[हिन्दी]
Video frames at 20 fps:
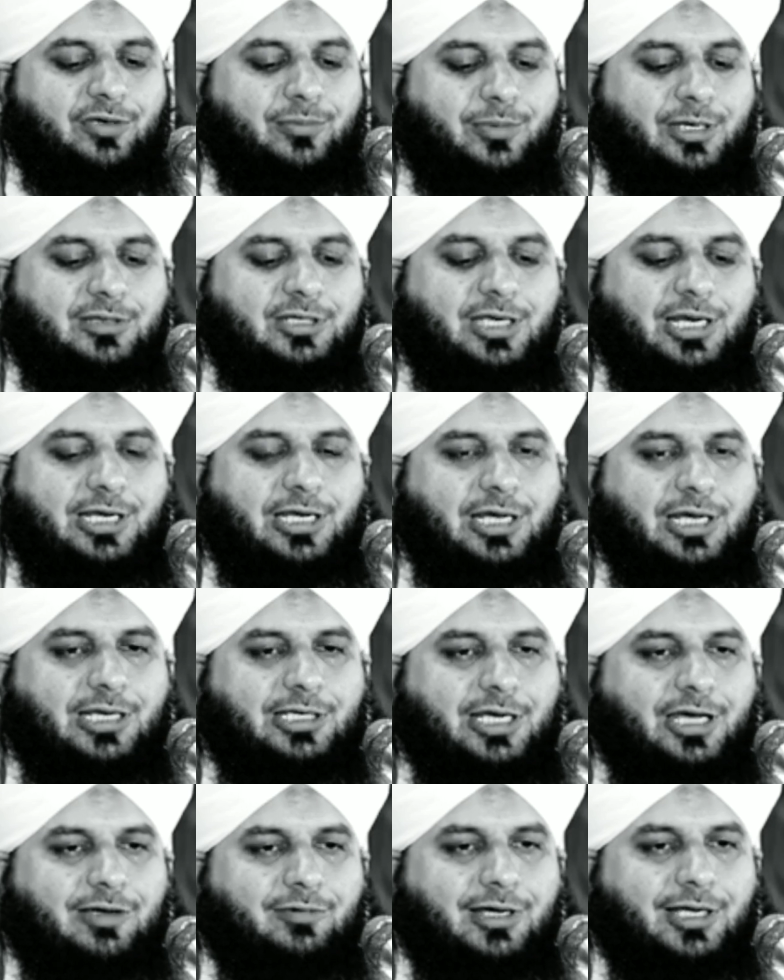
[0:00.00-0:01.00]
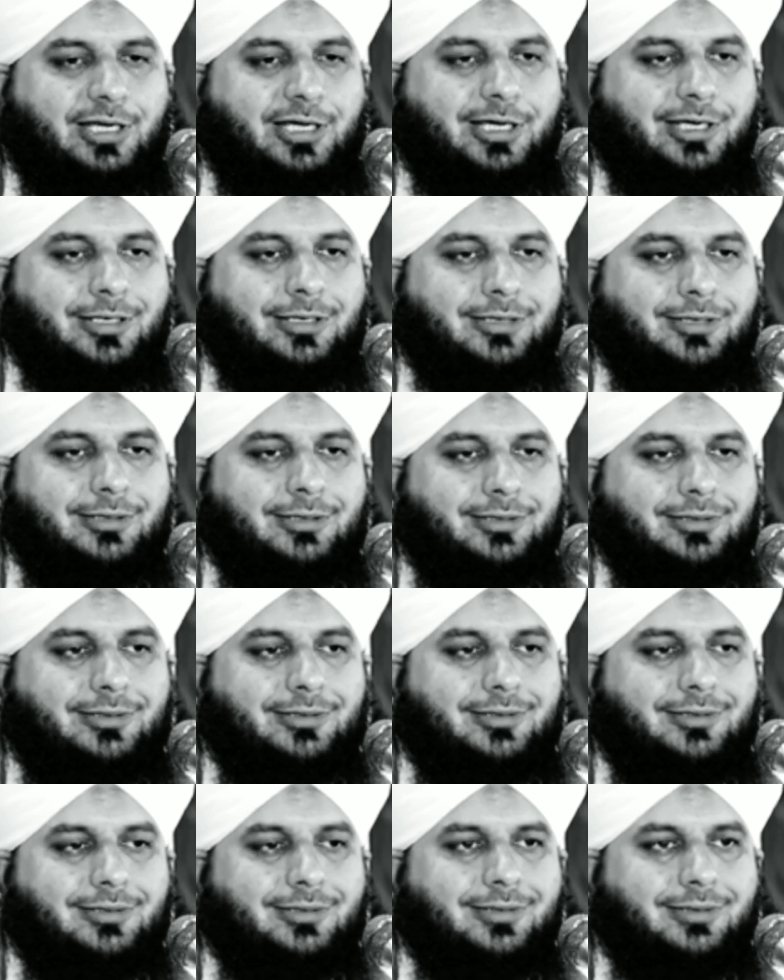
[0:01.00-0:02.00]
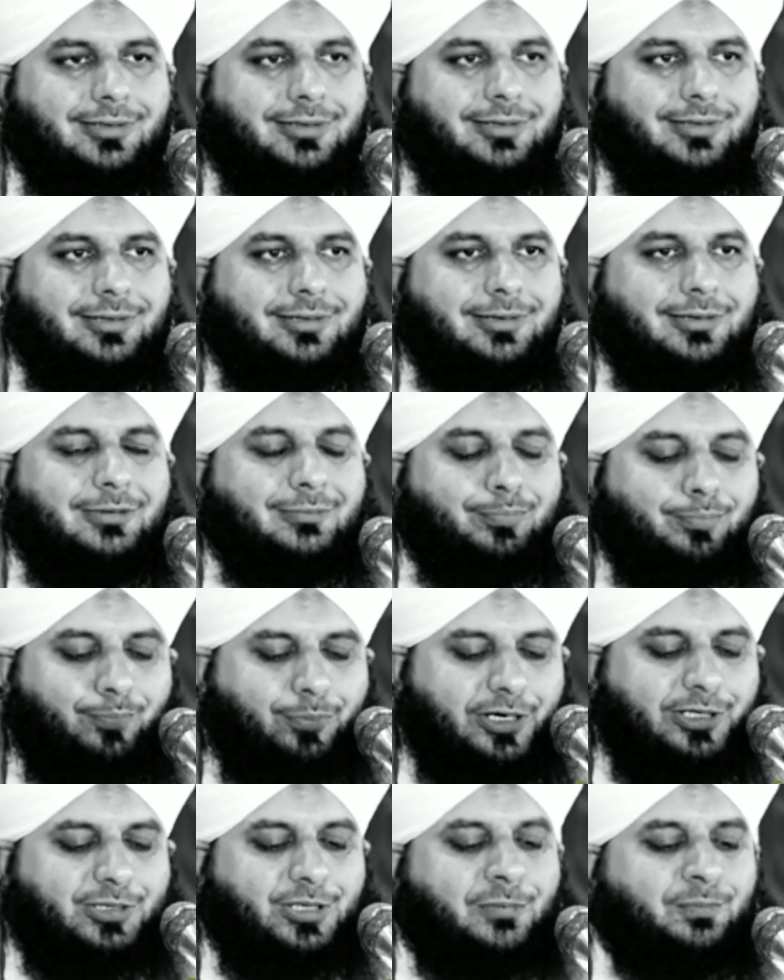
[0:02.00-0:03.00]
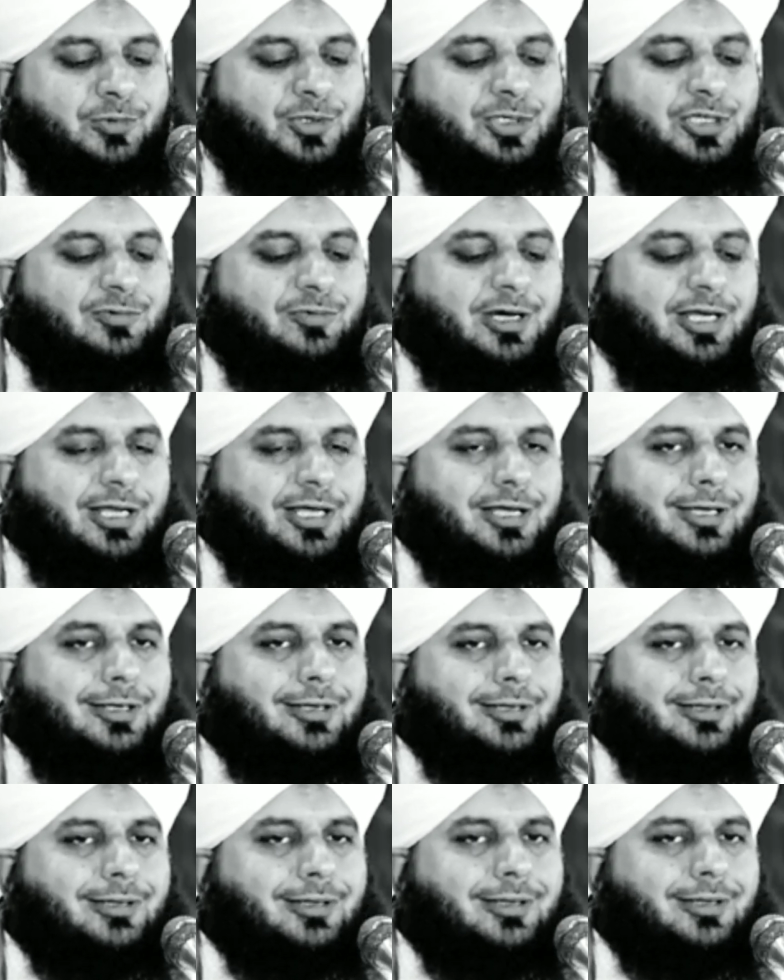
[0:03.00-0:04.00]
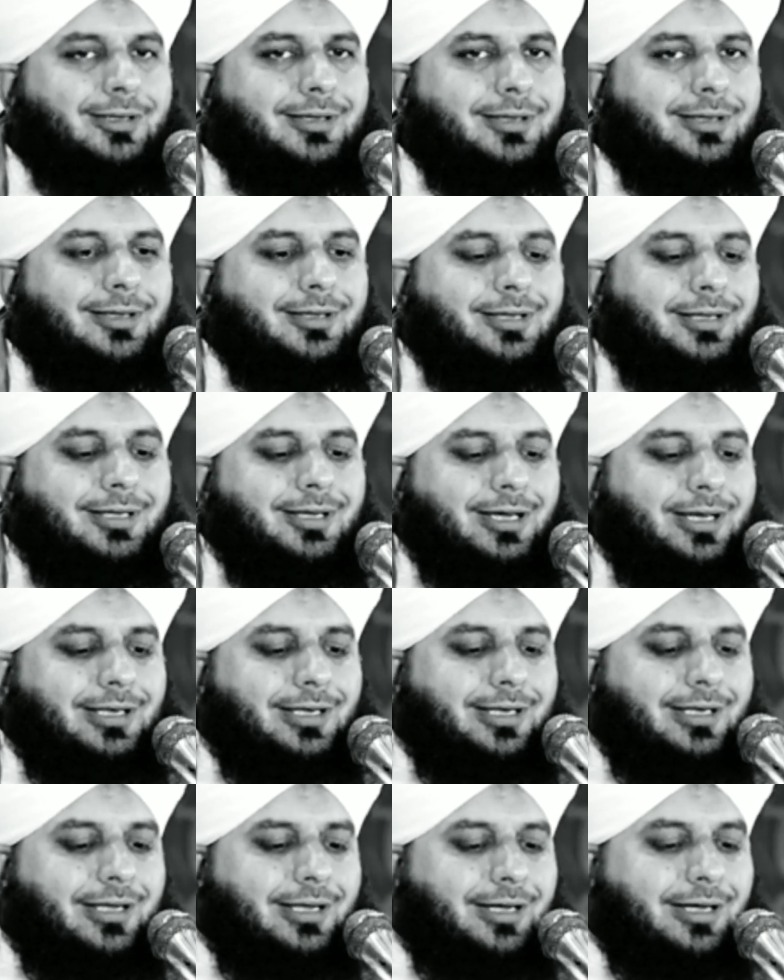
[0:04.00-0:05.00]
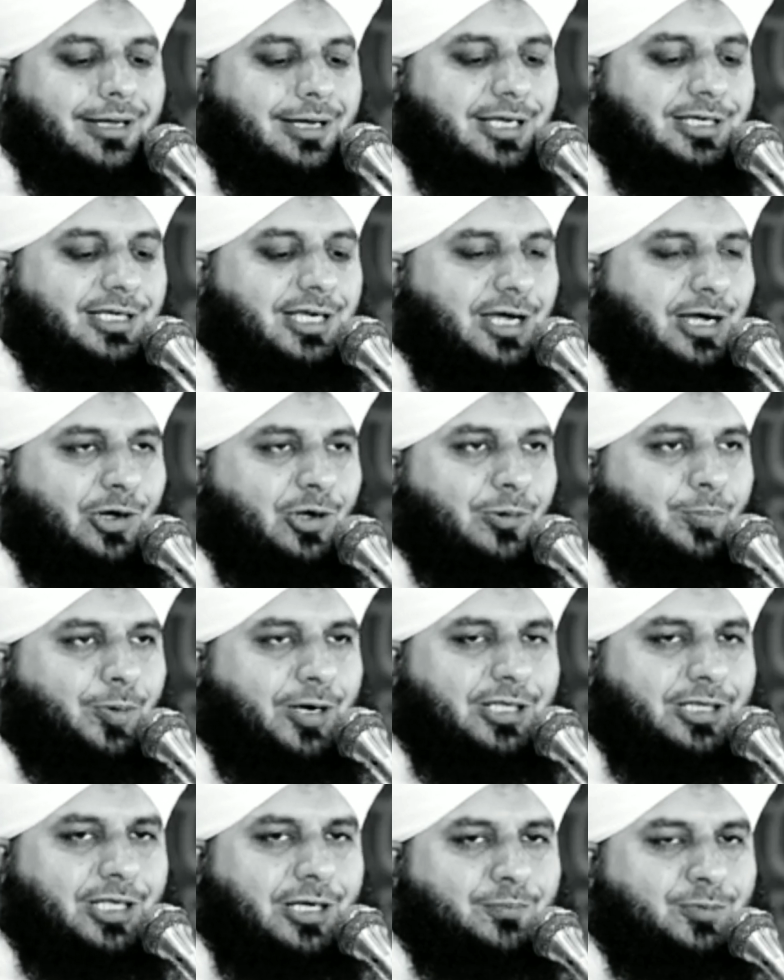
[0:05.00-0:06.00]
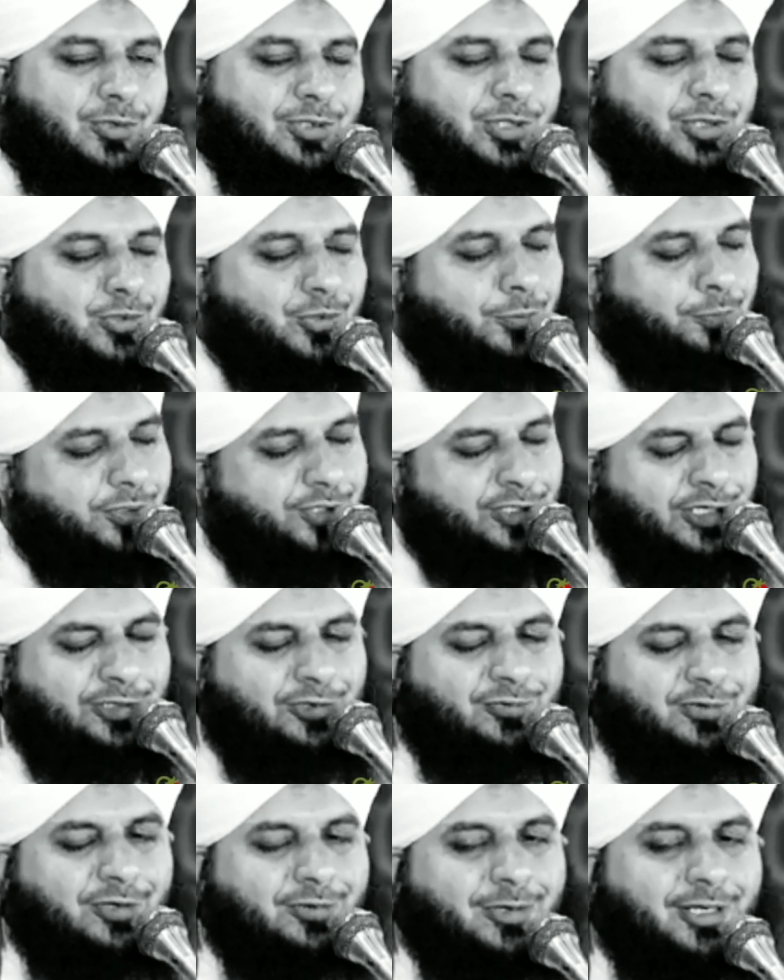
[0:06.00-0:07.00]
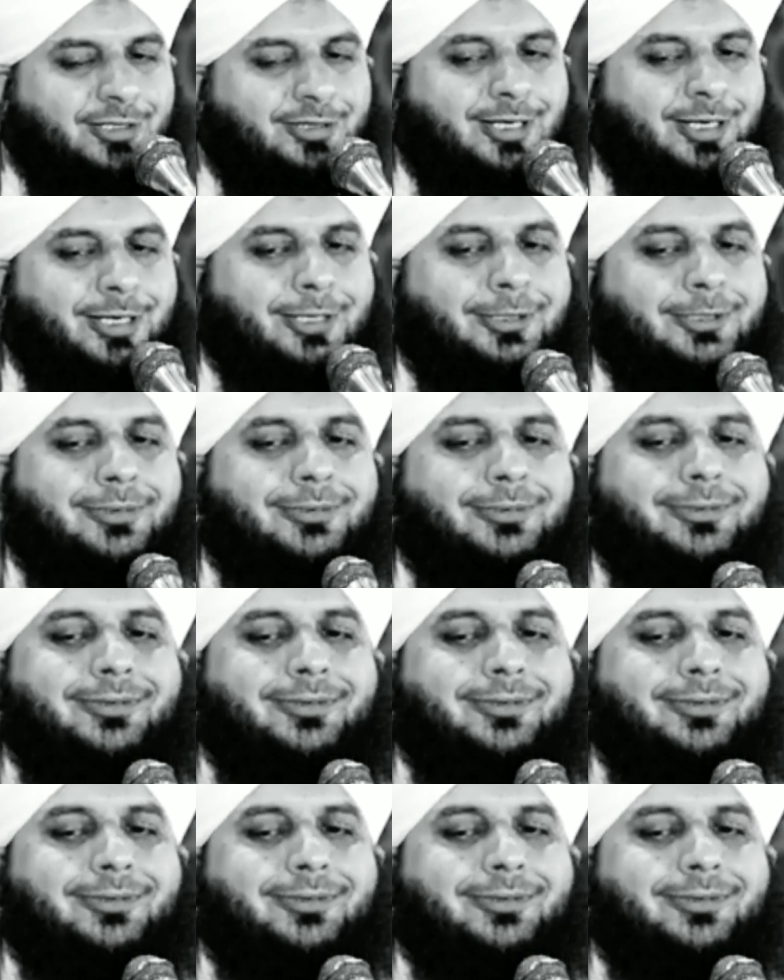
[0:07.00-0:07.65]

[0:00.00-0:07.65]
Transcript: फरमाते हैं अल्लाह हया वाला है पर्दा पोशी वाला है अल्लाह हया और पर्दा पोशी को पसंद फरमाता है